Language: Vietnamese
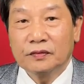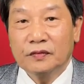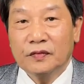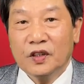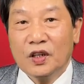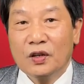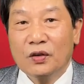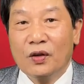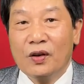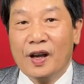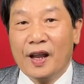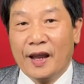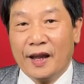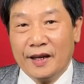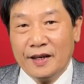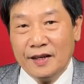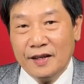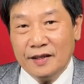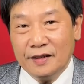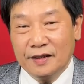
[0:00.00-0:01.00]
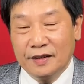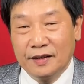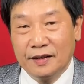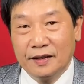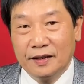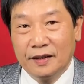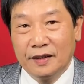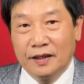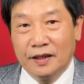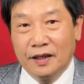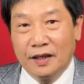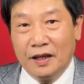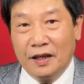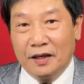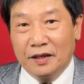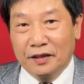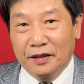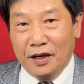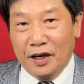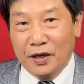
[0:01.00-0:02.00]
nhưng có lẽ đó
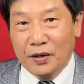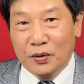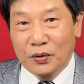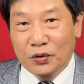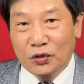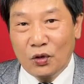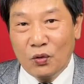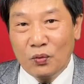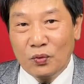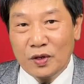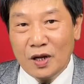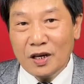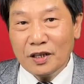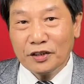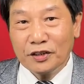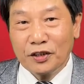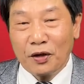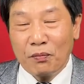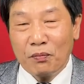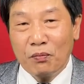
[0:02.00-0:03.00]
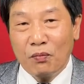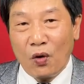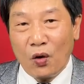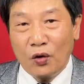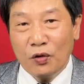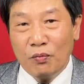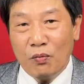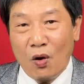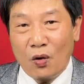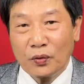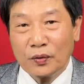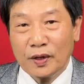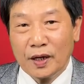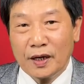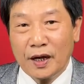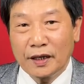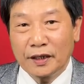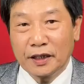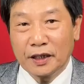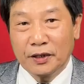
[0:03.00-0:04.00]
điều chung nhất trong mỗi một gia
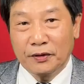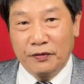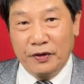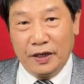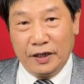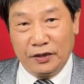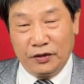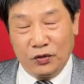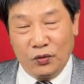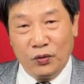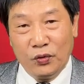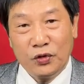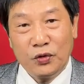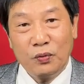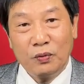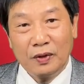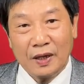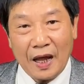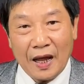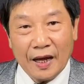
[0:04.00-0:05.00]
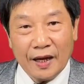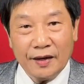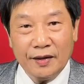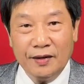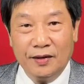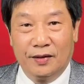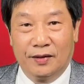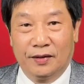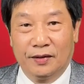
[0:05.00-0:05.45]
đình người việt của chúng ta đó